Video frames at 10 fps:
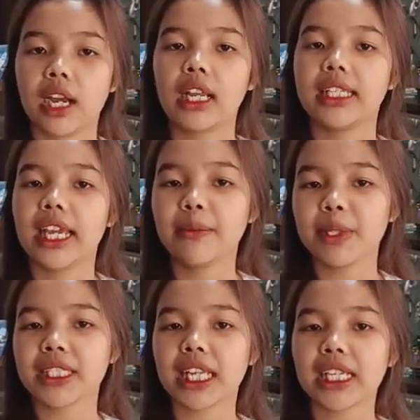Kalian
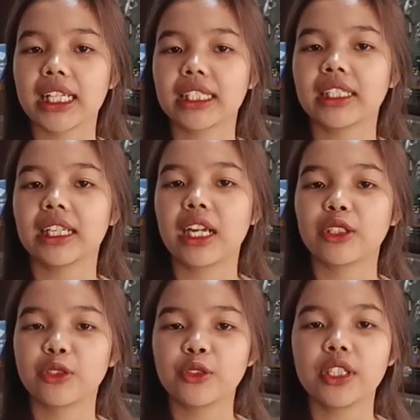bisa datang
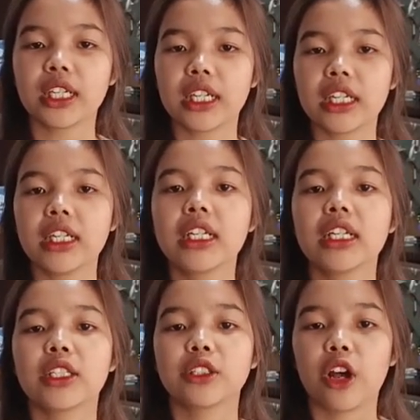langsung ke
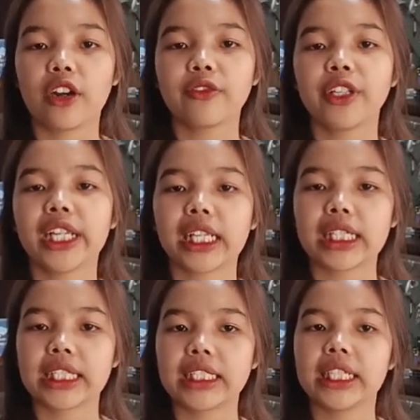store Vinet
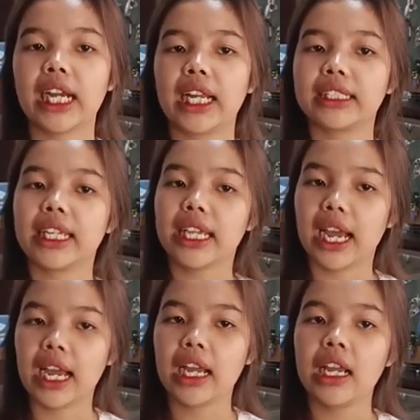Archery Jakarta
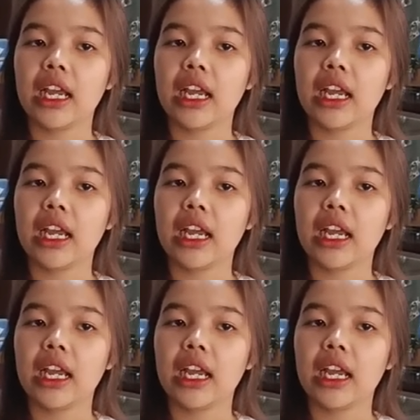ya.